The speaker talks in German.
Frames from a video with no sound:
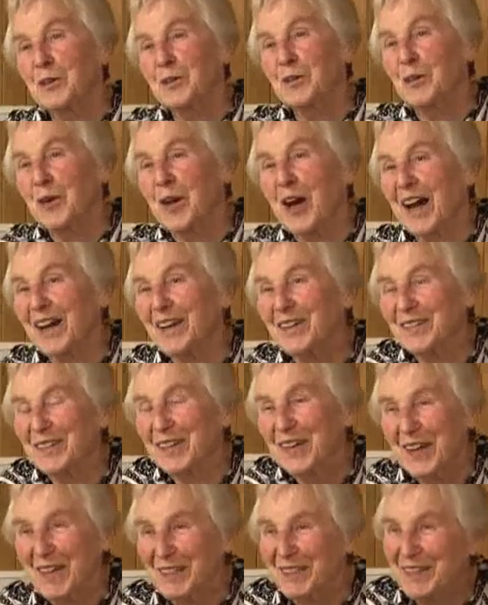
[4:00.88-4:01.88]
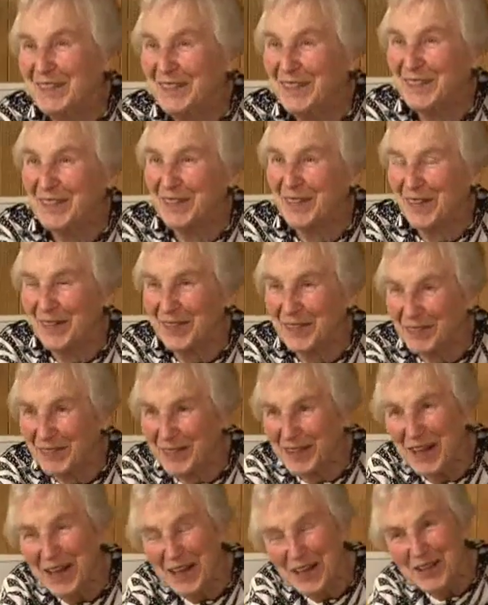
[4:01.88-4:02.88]
und so, alles, wie sich gehört
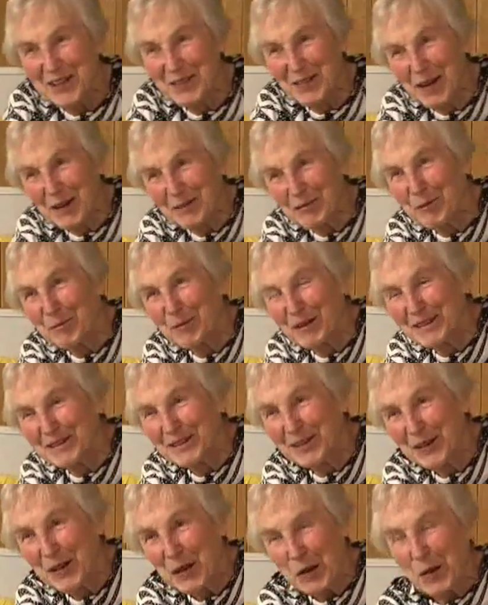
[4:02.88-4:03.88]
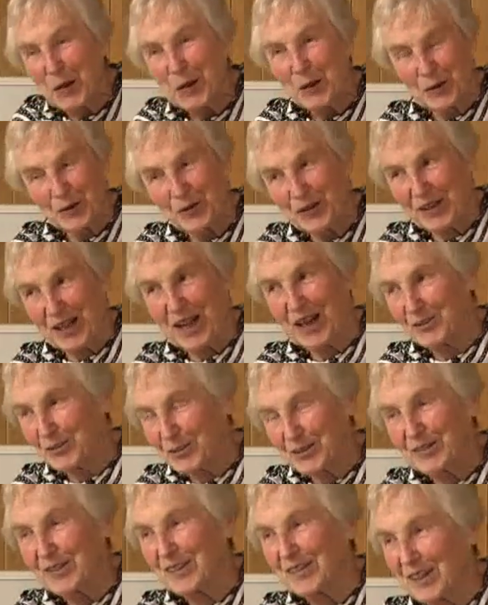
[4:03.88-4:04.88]
für Schwerverbrecher. Und er hat
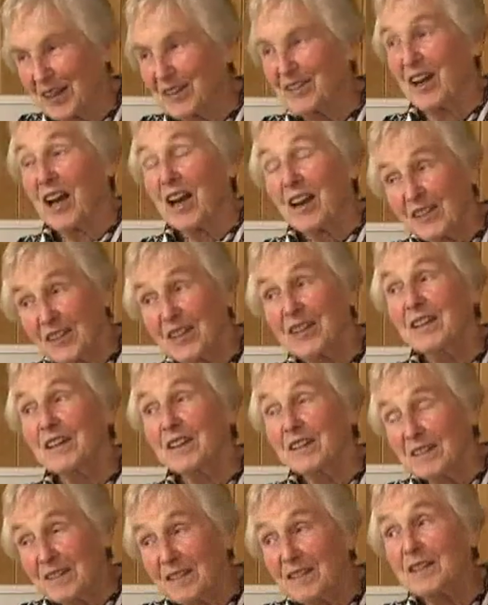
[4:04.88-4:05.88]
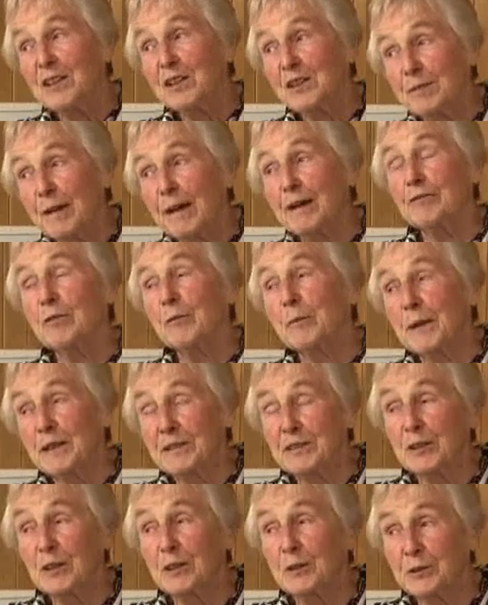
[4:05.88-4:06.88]
uns gesagt, ja, Sie sind, Sie sind
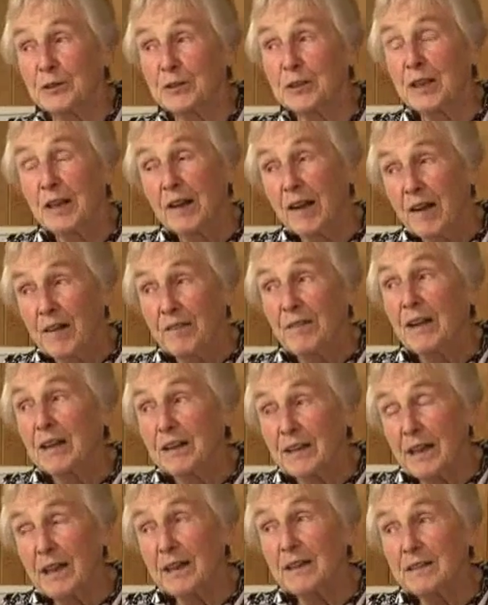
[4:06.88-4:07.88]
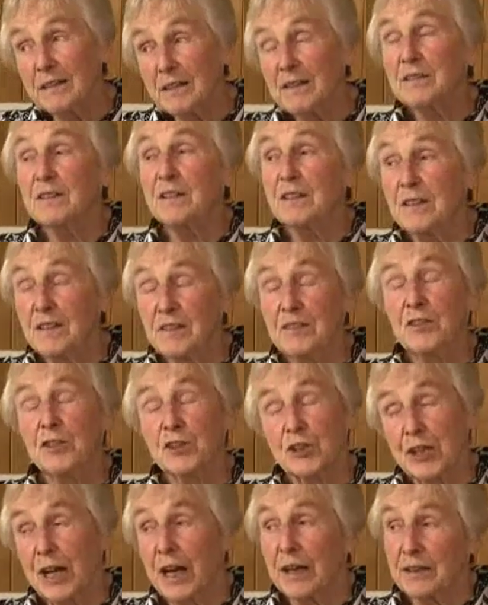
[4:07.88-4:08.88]
Schwerverbrecher und wer gegen den, diesen
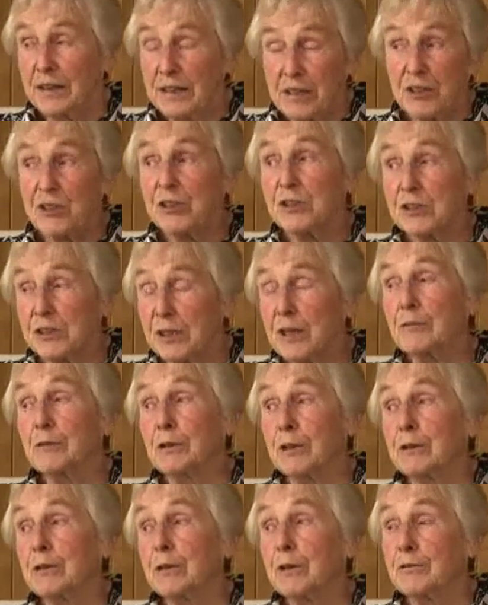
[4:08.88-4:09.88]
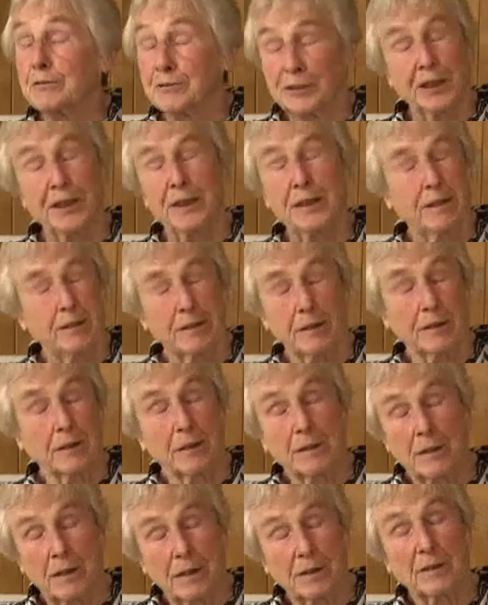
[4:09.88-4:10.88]
Staat ist, der wird vernichtet,
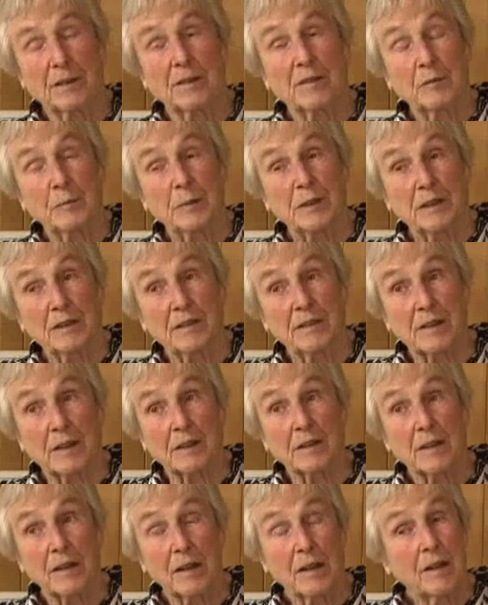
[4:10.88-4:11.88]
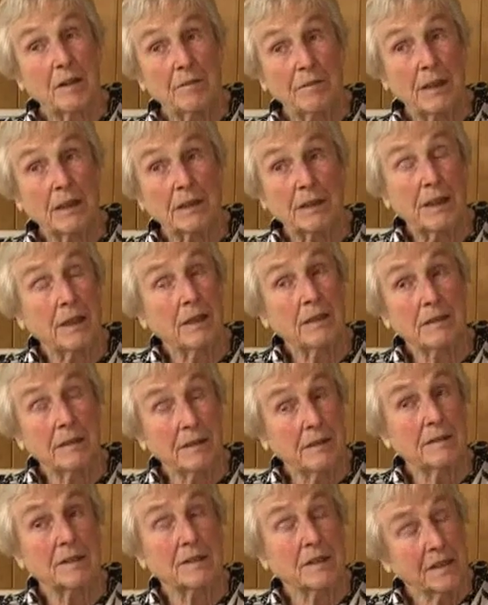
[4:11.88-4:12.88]
hat er zu mir gesagt. Wer gegen
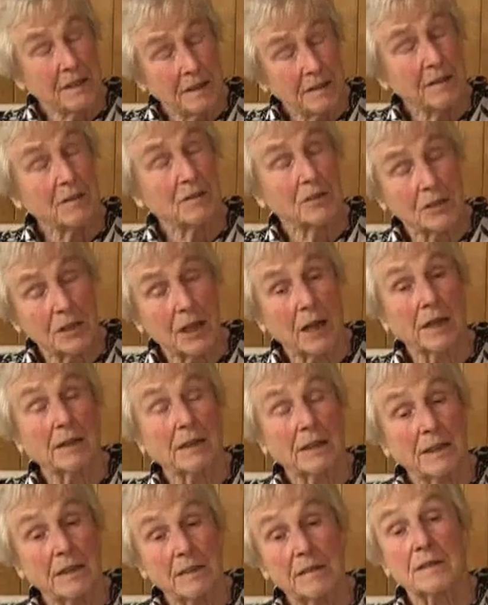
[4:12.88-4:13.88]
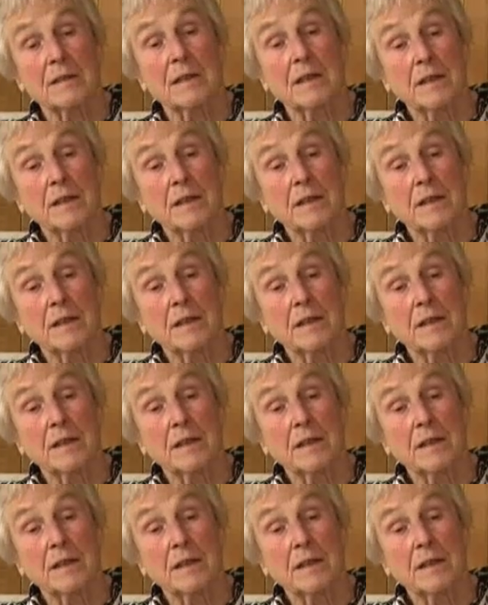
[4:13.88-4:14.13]
diesen Staat ist,